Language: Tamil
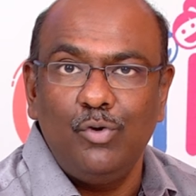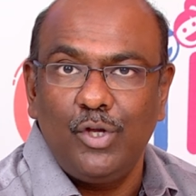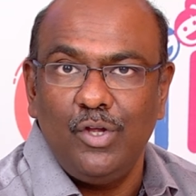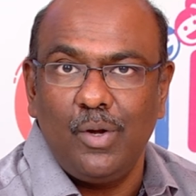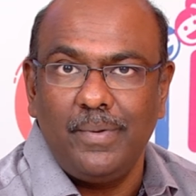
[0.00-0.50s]

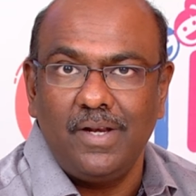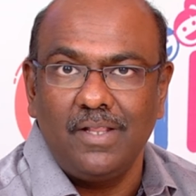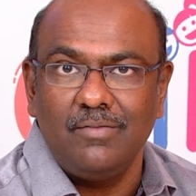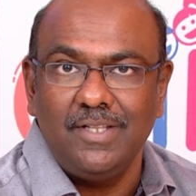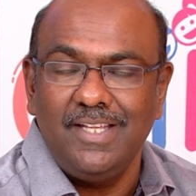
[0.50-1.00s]
முக்கியம்
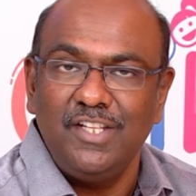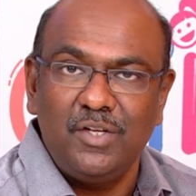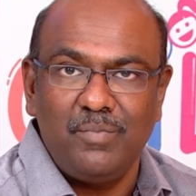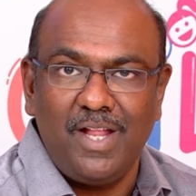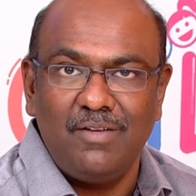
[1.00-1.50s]
அப்படின்றத வந்து
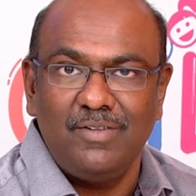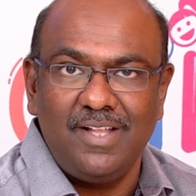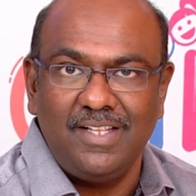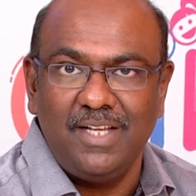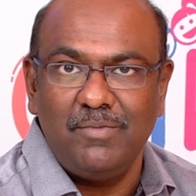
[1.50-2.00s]
இதுக்கு மேலே
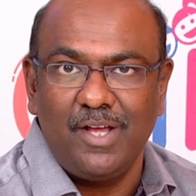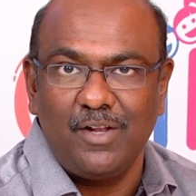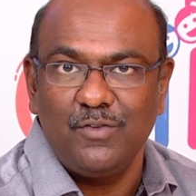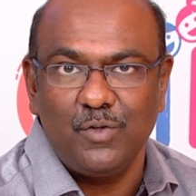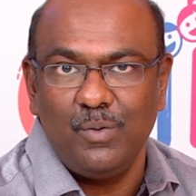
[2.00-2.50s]
வந்து அதிகமாக
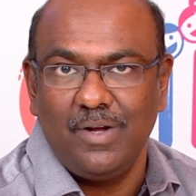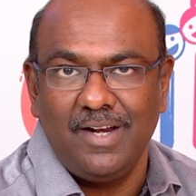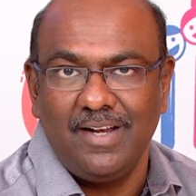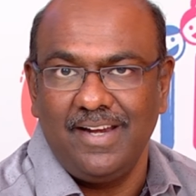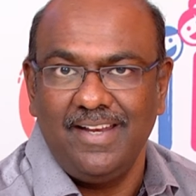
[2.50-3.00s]
யாராவது
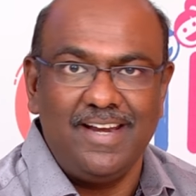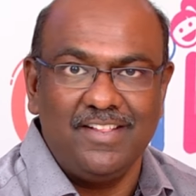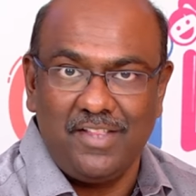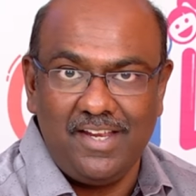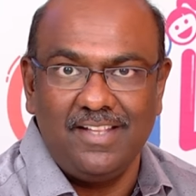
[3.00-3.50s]
சொல்லுவாங்களான்னு கேட்டிங்கன்னா
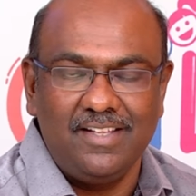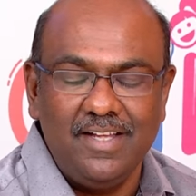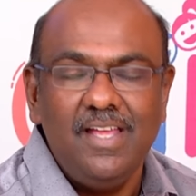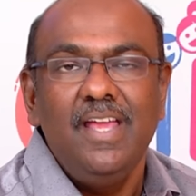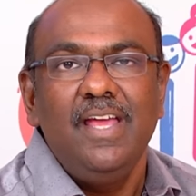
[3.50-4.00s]
எனக்கு தெரியாதுங்க